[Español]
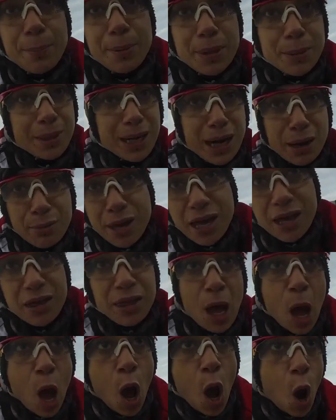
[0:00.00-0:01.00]
la primera vez,
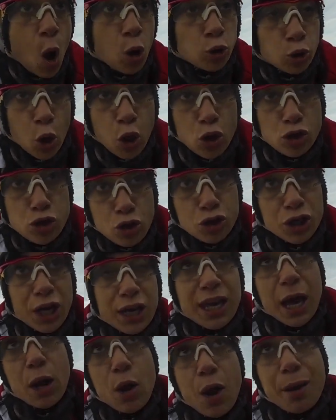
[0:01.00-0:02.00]
o todos los
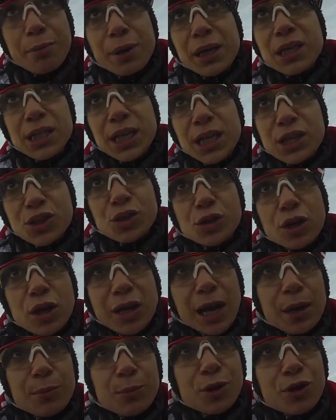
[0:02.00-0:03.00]
que ya lo habéis hecho,
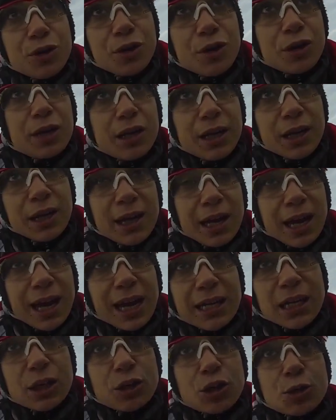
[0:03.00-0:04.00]
que a lo mejor
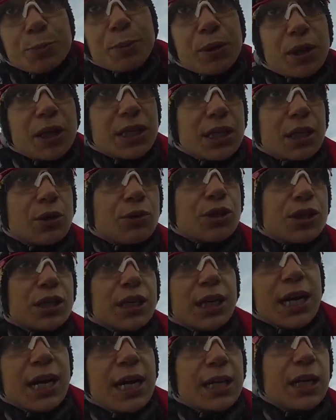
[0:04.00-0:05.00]
aquí nos podéis
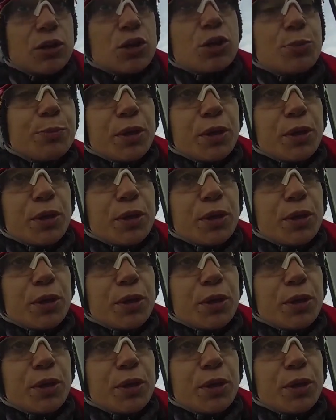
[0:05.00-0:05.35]
aconsejar y nos